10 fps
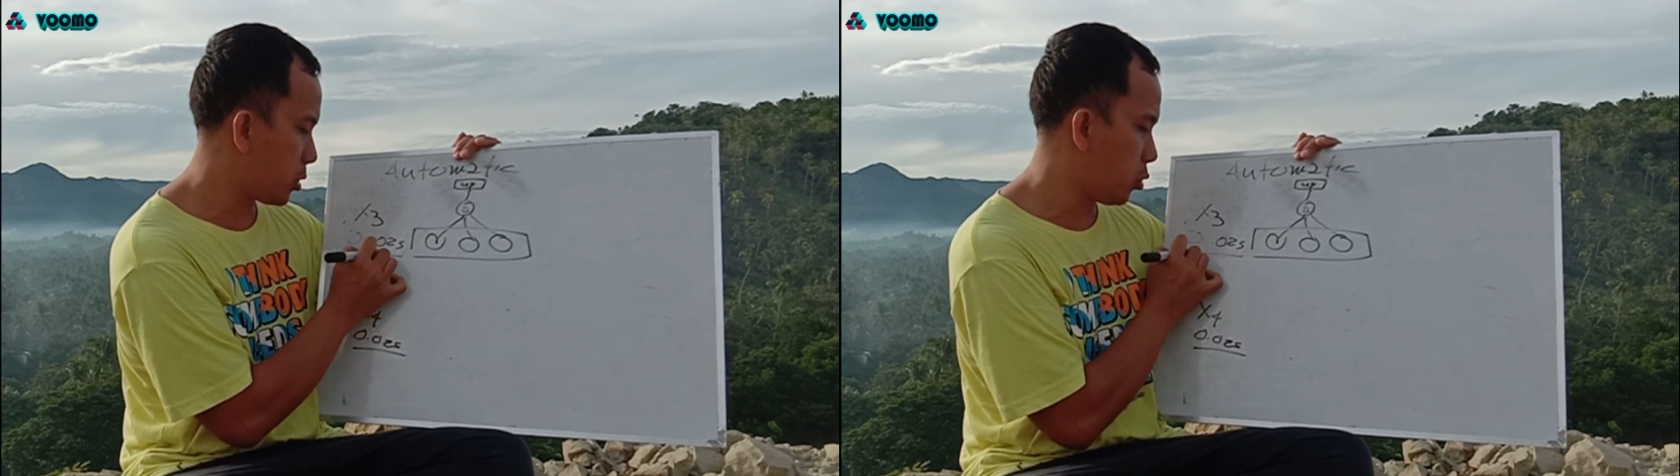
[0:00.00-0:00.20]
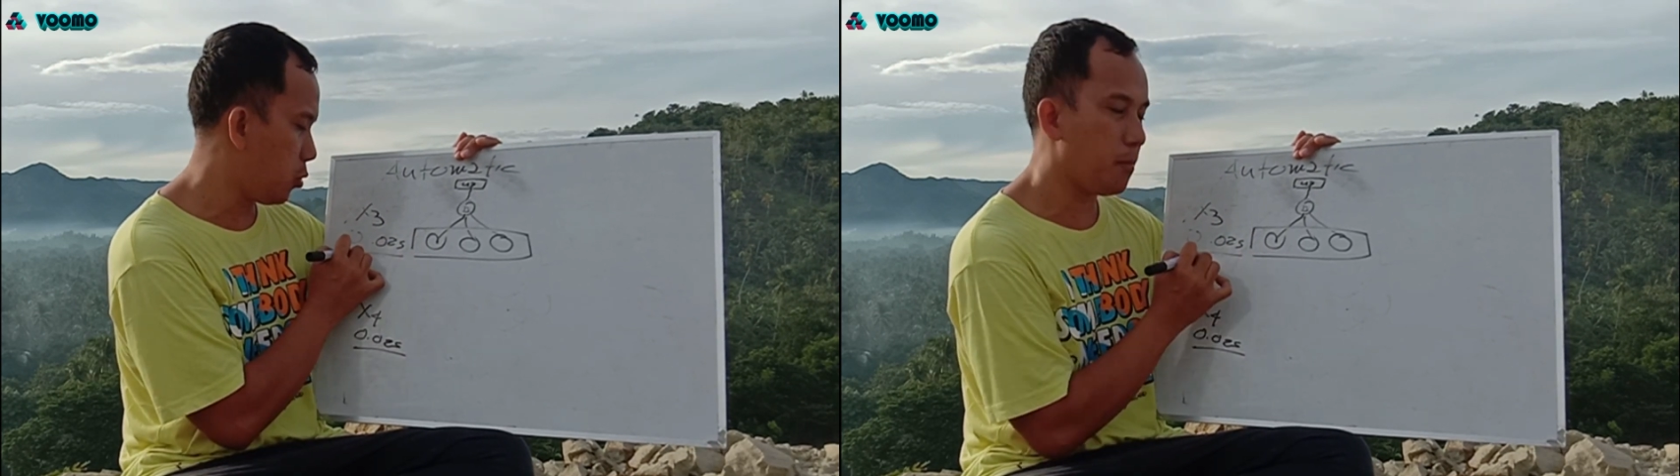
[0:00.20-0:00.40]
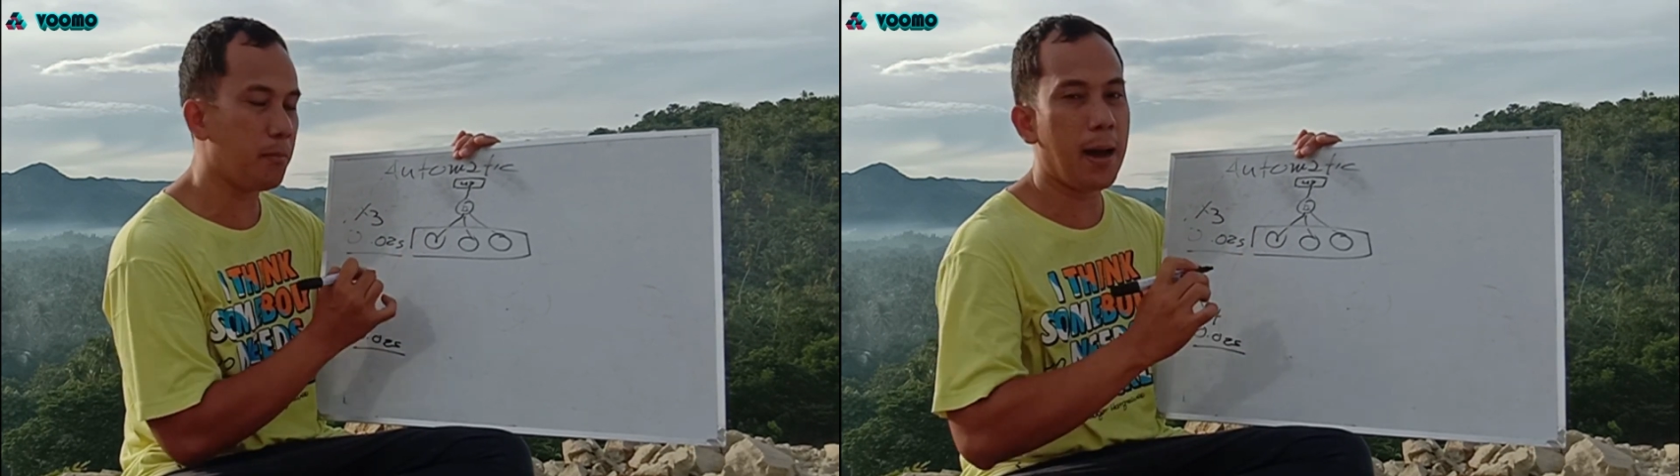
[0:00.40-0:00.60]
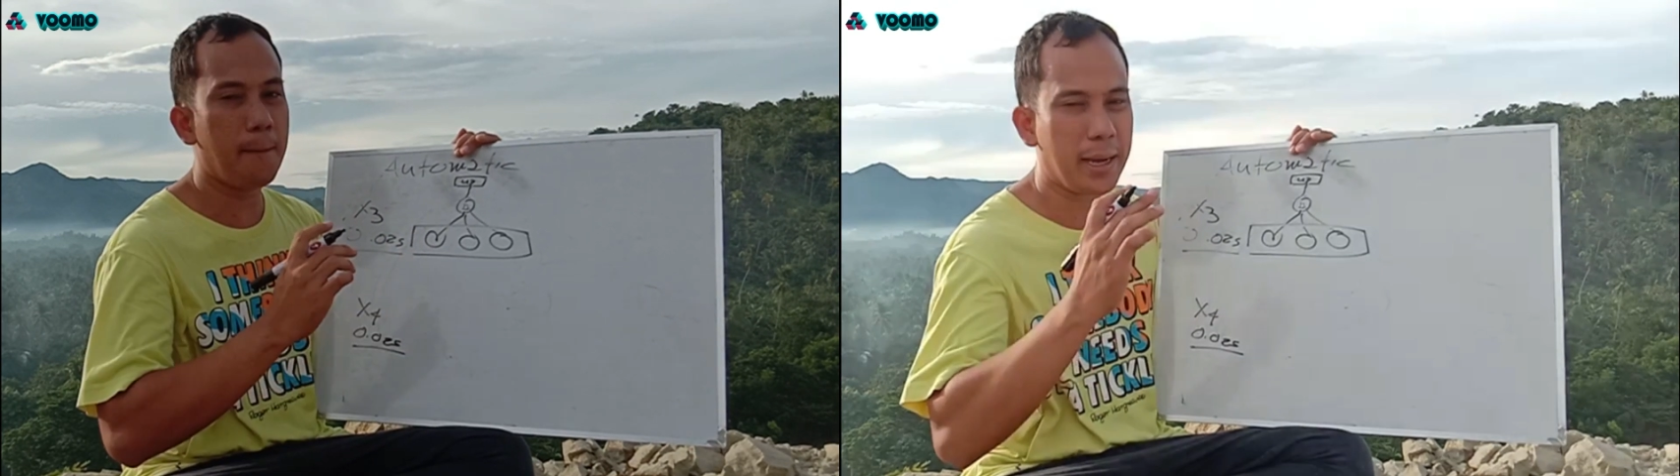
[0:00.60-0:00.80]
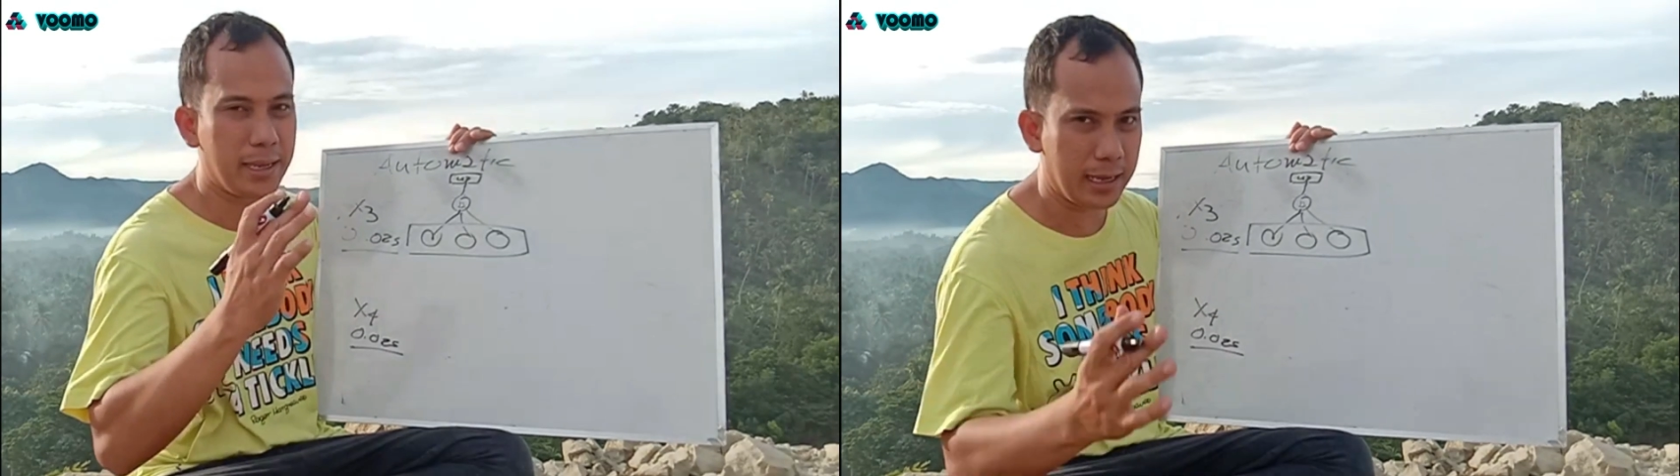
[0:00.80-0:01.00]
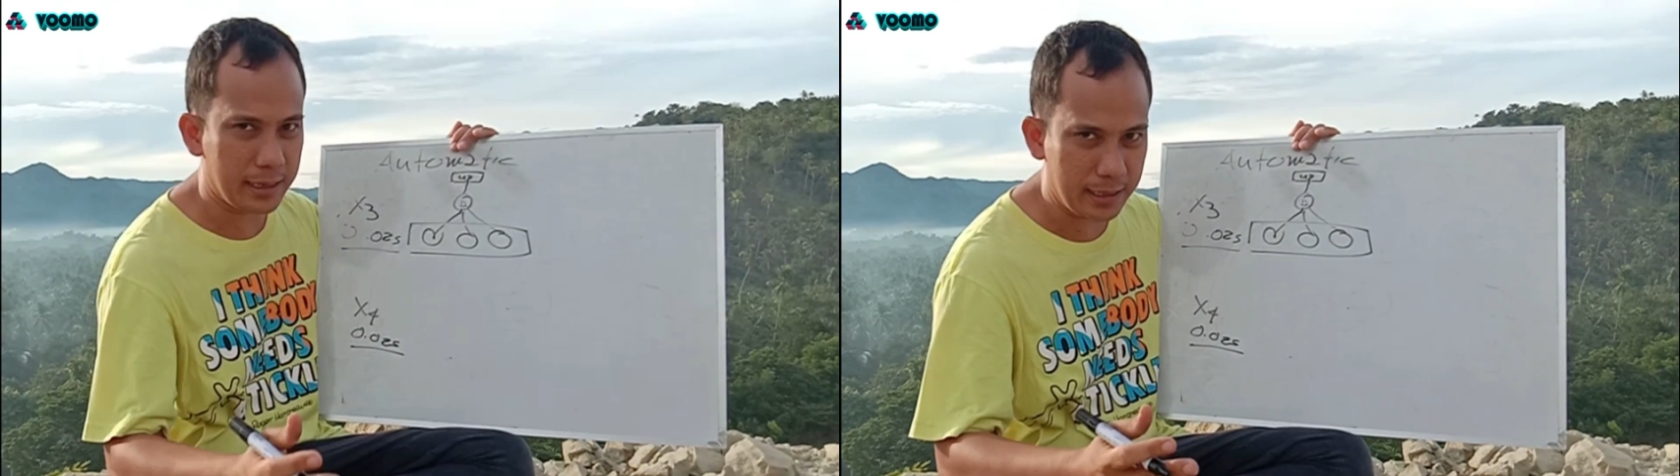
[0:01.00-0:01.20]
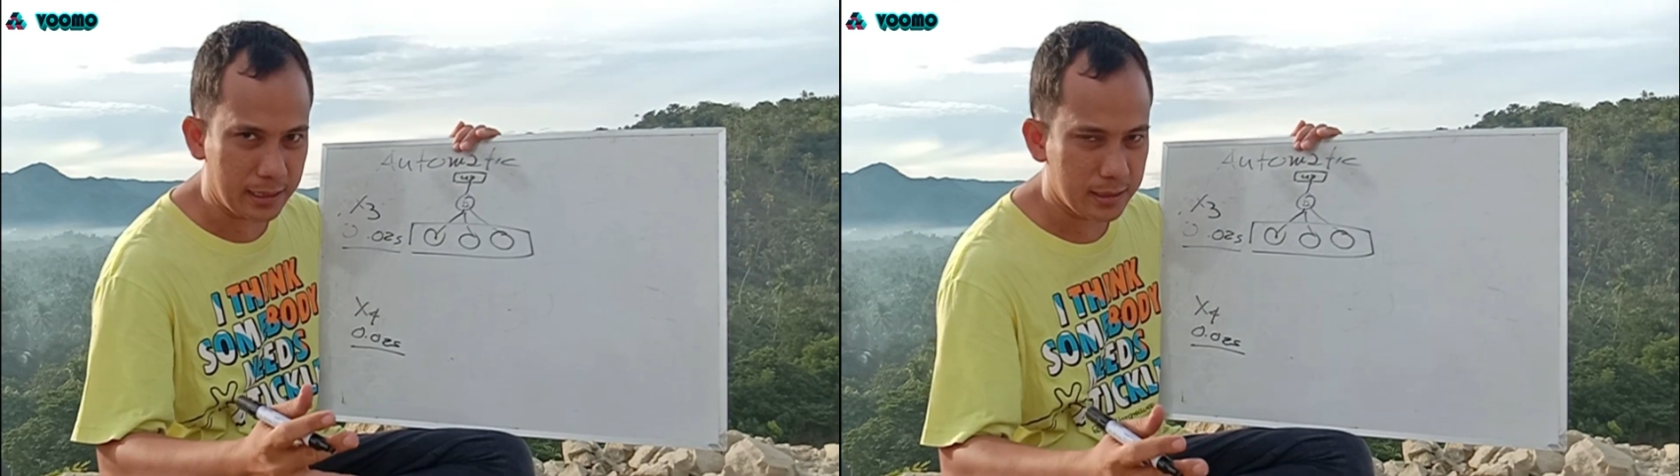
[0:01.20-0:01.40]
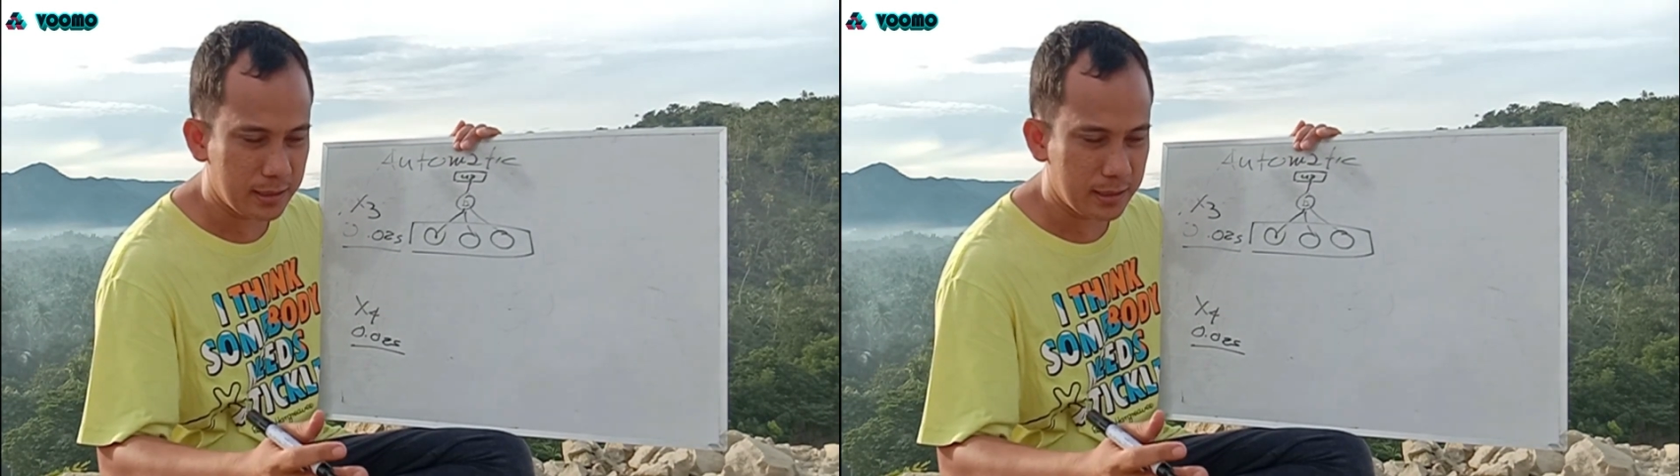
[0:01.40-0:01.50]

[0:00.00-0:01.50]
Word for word: to babayaran